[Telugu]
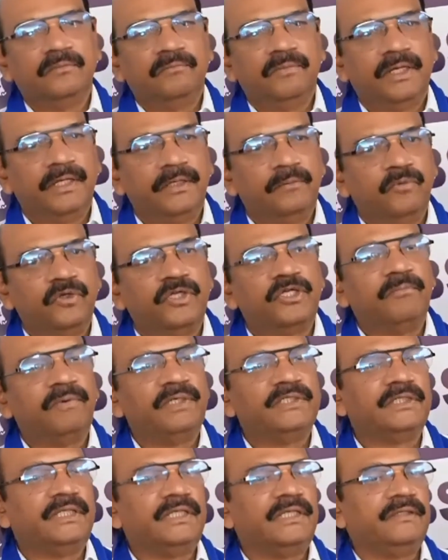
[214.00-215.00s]
మరి
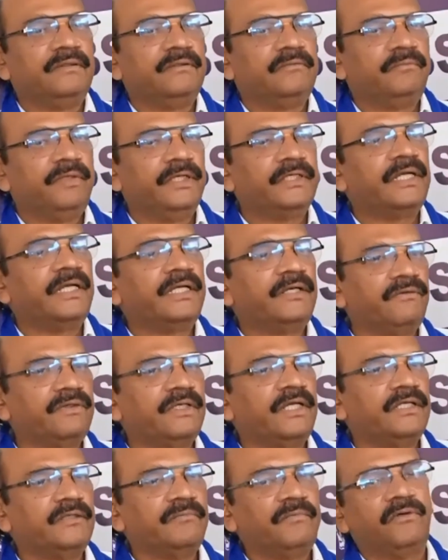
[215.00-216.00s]
ముఖ్యమంత్రి పీఠాన్ని
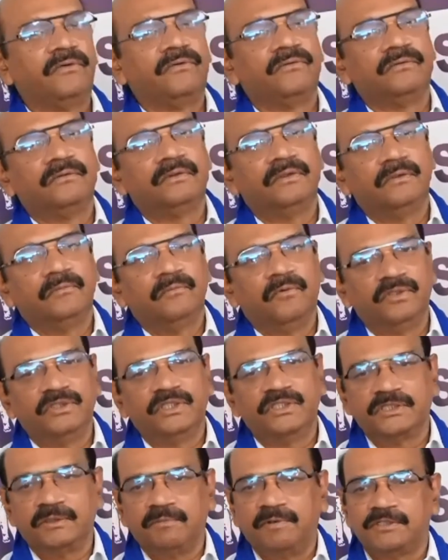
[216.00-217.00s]
ఇవ్వడానికి మేము
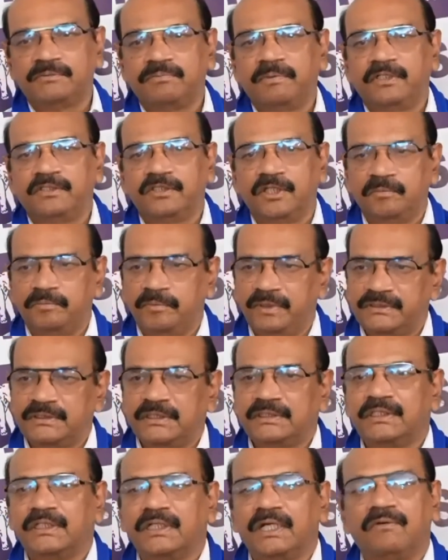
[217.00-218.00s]
బహుజన సమాజ్ పార్టీ తరఫున
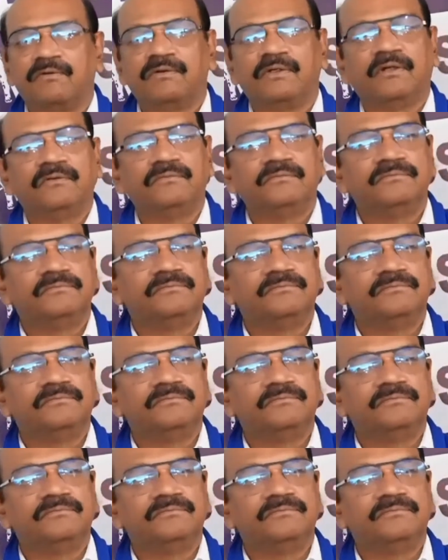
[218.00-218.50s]
సిద్ధంగా ఉన్నాం